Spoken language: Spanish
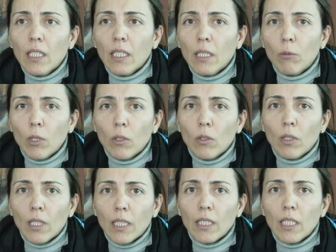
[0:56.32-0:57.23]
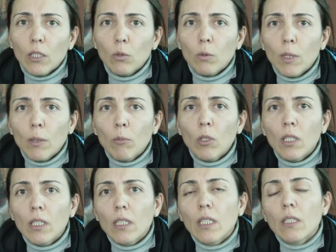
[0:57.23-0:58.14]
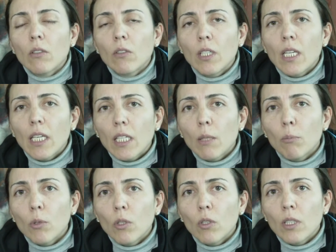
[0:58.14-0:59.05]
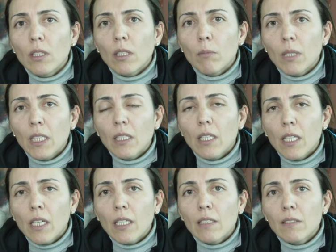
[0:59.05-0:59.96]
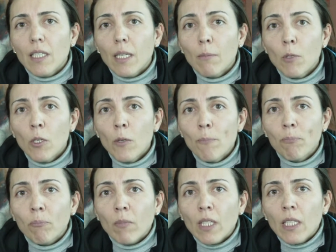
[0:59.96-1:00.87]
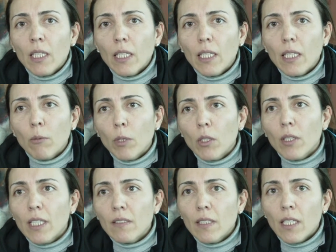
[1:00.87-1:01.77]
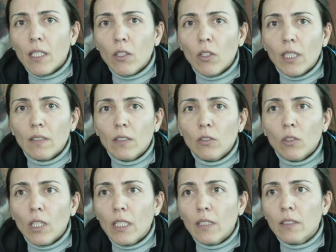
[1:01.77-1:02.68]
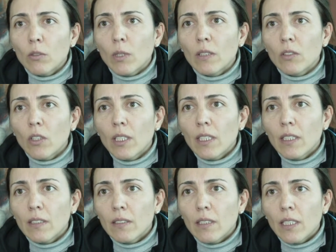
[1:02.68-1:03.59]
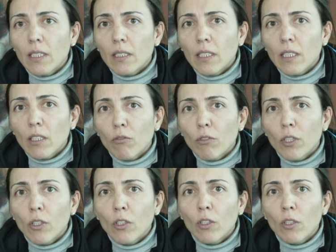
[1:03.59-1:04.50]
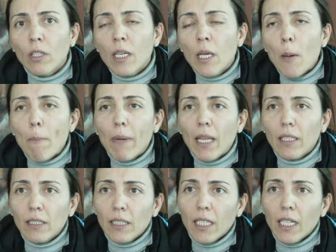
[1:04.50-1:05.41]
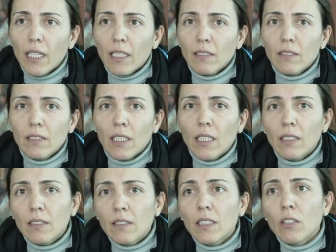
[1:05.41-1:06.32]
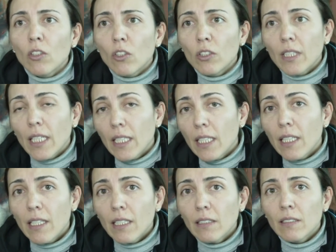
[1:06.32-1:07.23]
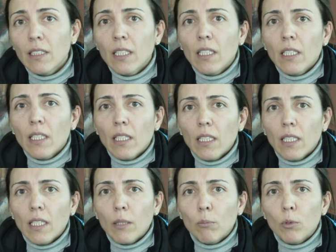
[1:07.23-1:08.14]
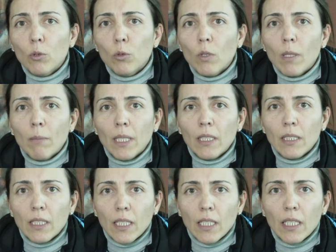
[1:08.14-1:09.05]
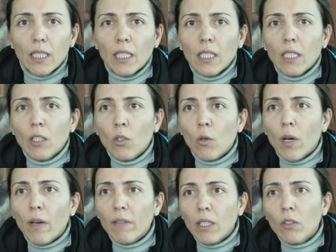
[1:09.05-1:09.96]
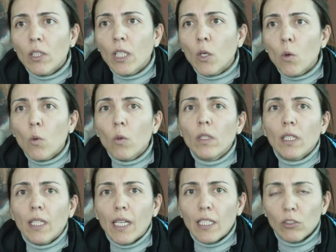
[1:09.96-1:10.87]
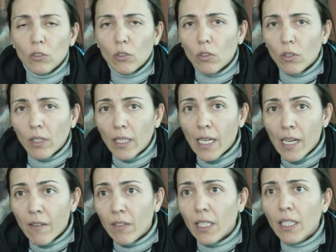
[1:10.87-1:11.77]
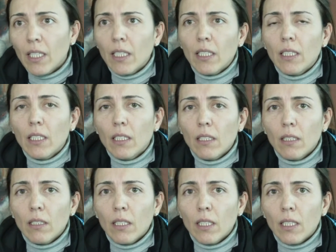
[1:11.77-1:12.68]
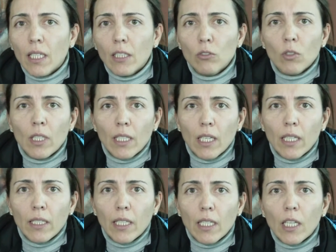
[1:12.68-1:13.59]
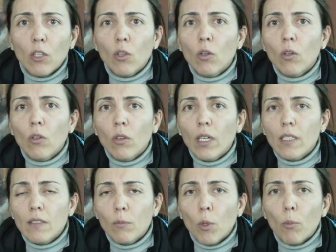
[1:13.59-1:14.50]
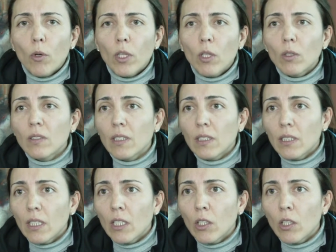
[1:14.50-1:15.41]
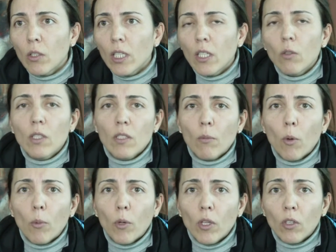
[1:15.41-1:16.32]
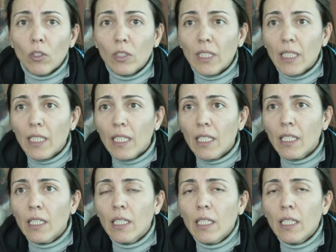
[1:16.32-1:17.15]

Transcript: eh, bueno, ahí estuvimos eh, con el equipo interministerial que se armó. Eh, bueno, gracias a Dios casi todas las situaciones este, fueron planteadas ya han sido contenidas. puntualmente no ha habido ningún caso grave ni caso en el que no hayamos podido asistir y no hayamos podido contener.